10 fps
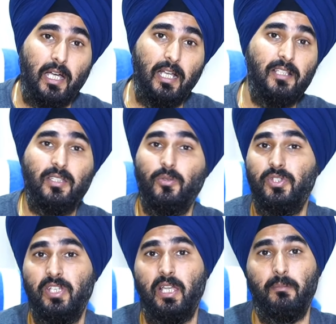आयल्स
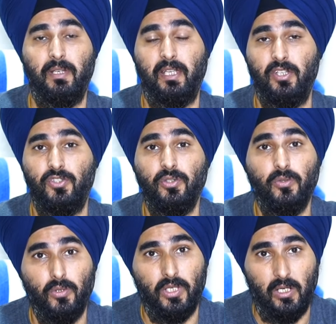कोचिंग एप्लीकेशन
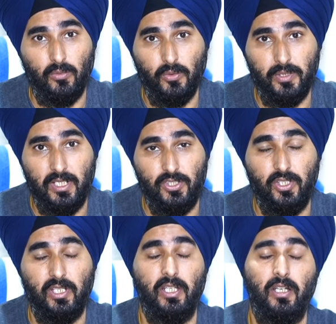को डाउनलोड
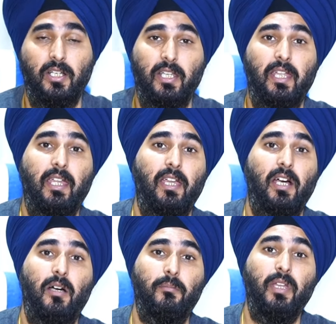कीजिए अगर हैं
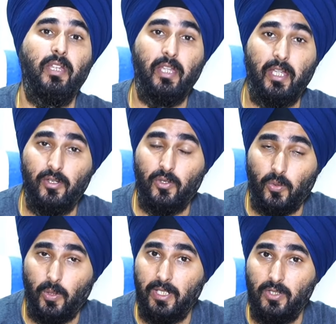आप
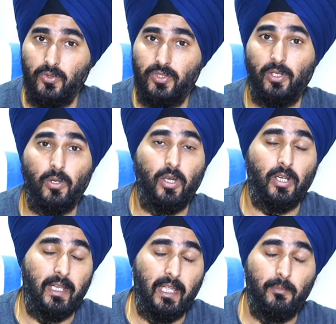एंड्रॉयड यूजर
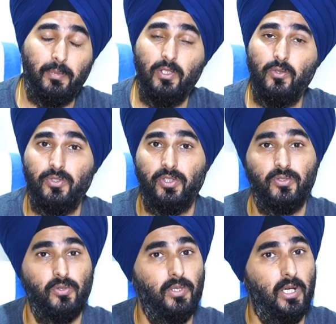और एप्पल यूजर्स
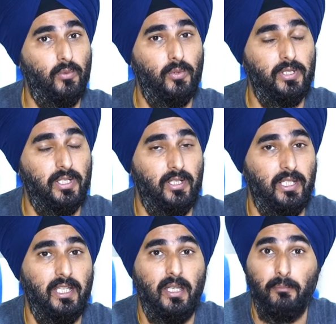को डाउनलोड करनी
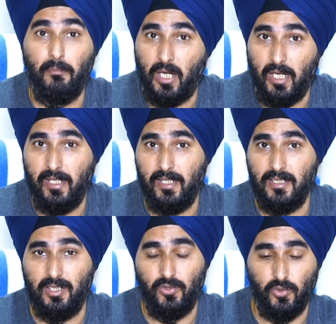है माई
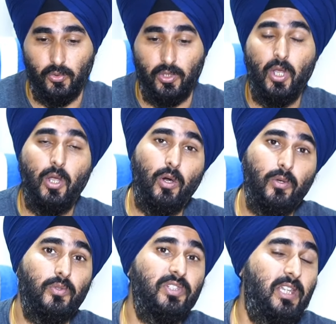इंस्टीट्यूट
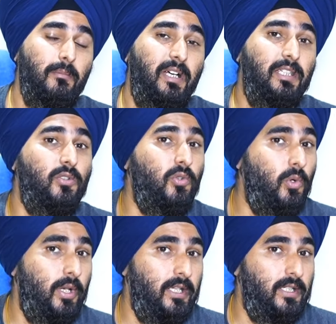और उसके बाद
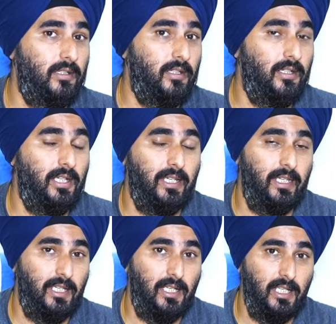कोड एंटर करना
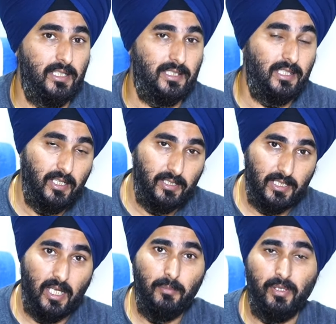है आयल्स
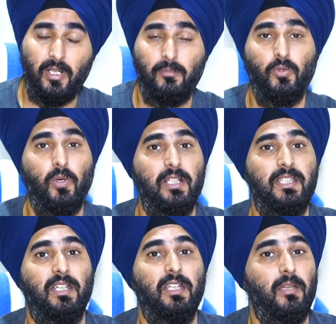यहाँ पर आपको
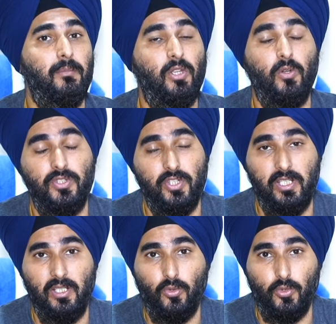आयल्स एकेडमिक और जी
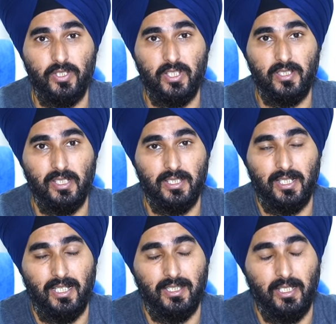डी कोर्सेज
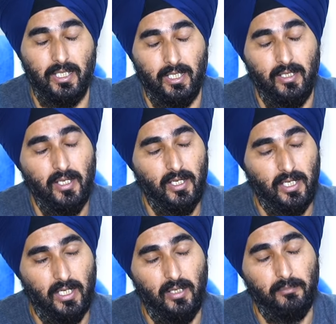नजर आते हैं
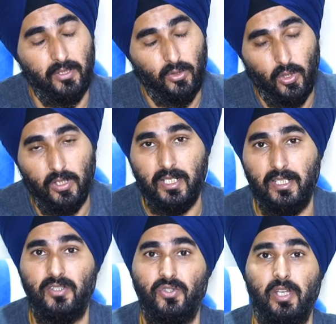आप
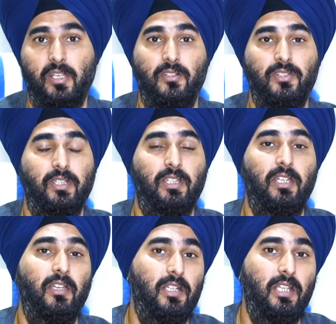कॉन्टेंट्स चेक कर सकते
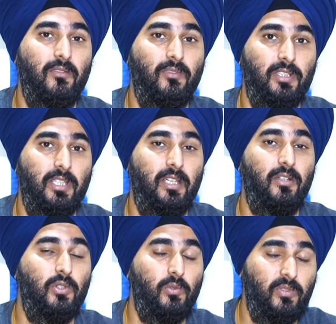हैं डे वन के
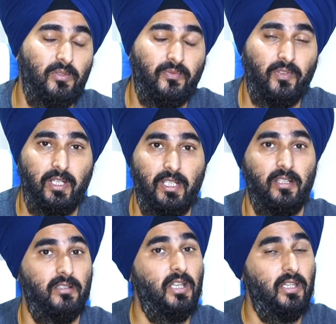एंड यू विल फाइंड
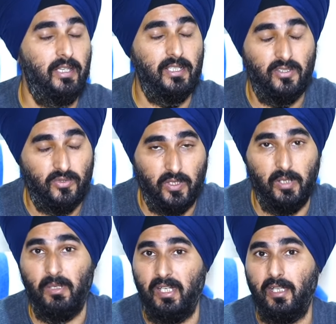इट
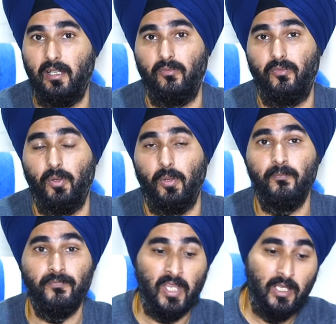एक्सट्रीमली हेल्पफुल
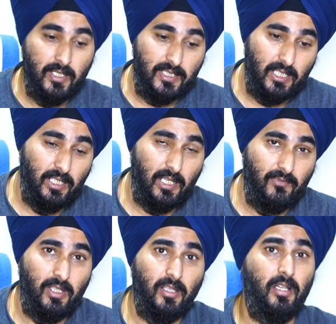इसके
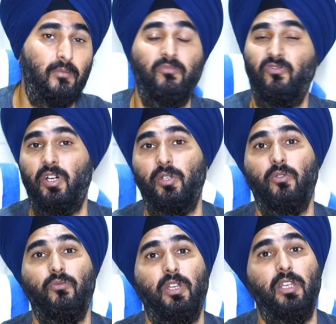अलावा हम वन
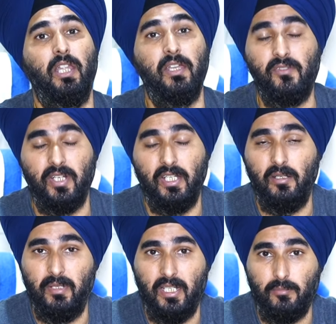ऑन वन लाइव
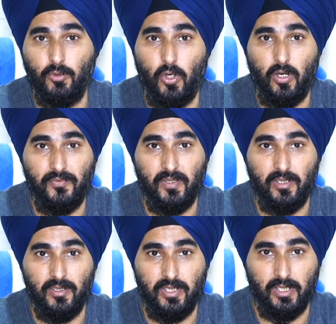ट्रेनिंग भी आपको ऑफर
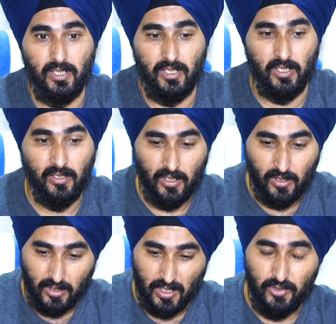कर सकते हैं
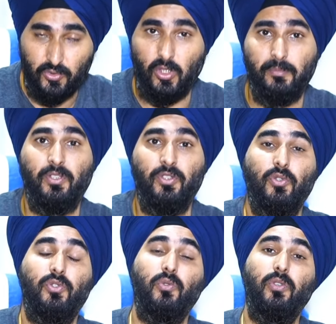खास तौर
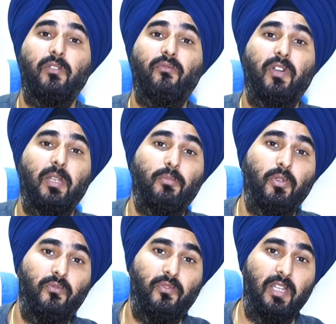जो स्टूडेंट
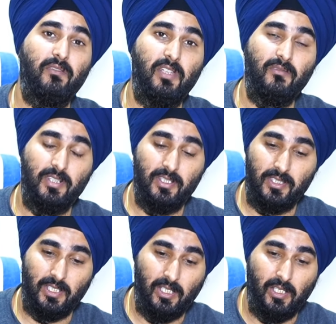5.5 की वजह
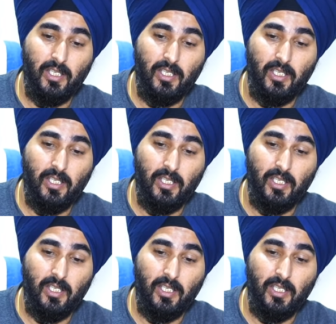से